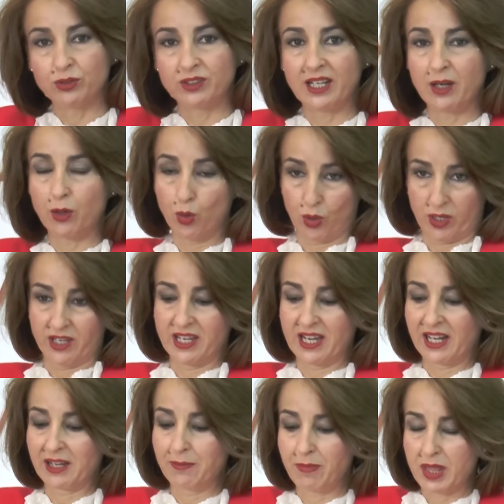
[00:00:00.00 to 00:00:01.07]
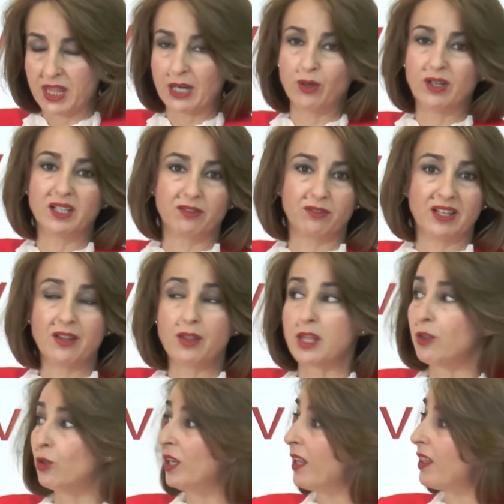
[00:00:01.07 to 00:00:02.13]
ejecutar o que ya han empezado han,
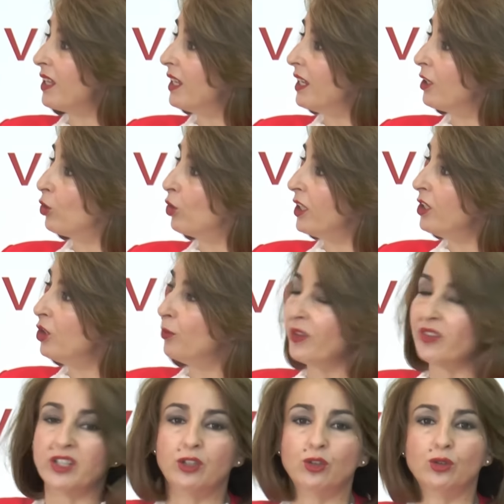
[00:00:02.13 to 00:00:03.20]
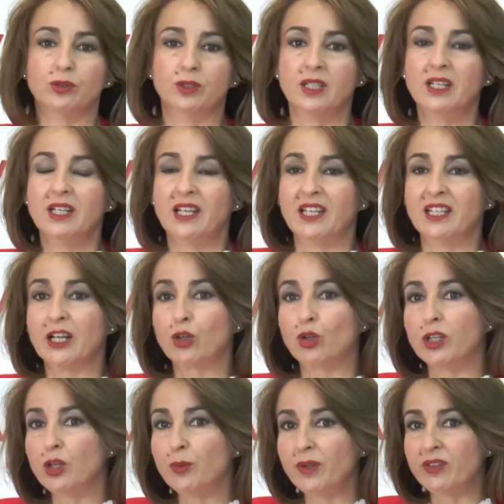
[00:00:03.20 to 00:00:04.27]
sido las del Colegio Pedrito. En el
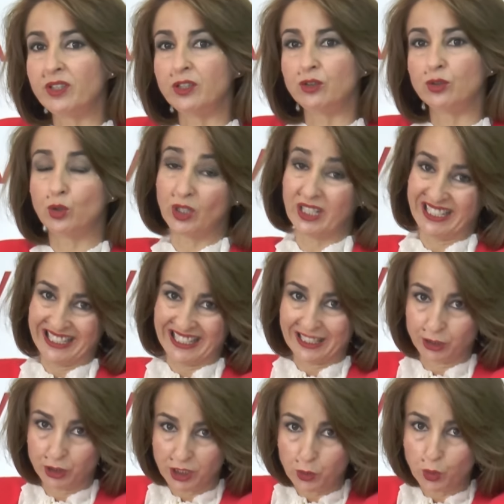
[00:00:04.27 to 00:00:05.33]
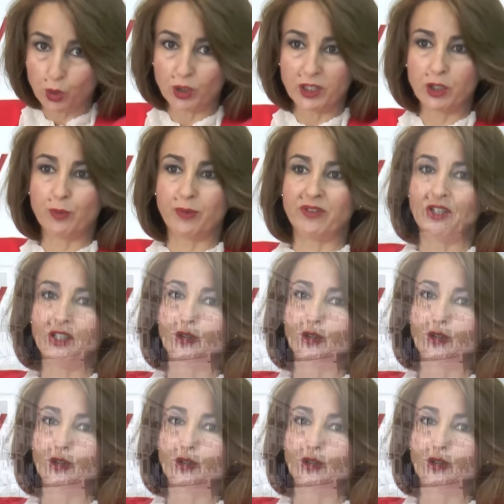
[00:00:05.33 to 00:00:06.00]
Colegio Pedrito, en el antiguo Colegio